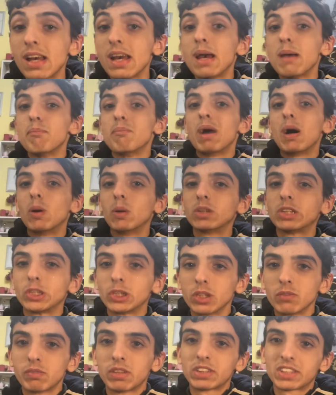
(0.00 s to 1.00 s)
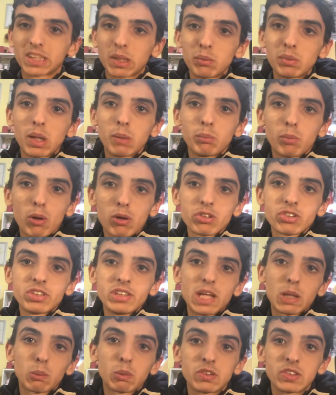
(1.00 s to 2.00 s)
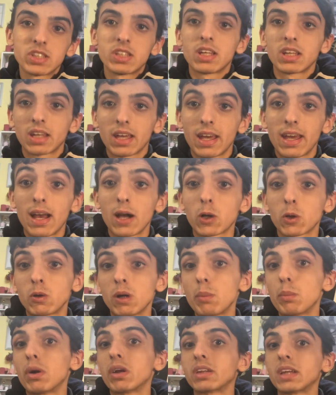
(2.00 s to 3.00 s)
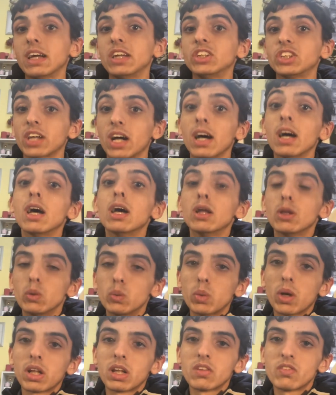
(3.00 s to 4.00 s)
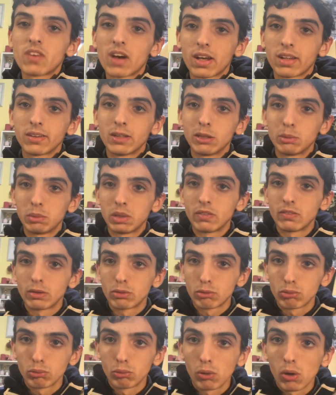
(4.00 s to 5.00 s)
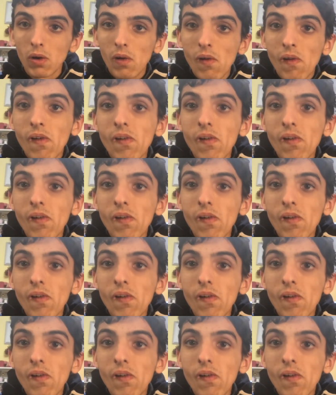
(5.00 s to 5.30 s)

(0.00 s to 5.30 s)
Ma oggi non facciamo un unboxing a queste idee che a come portai già due anni fa nel 2021,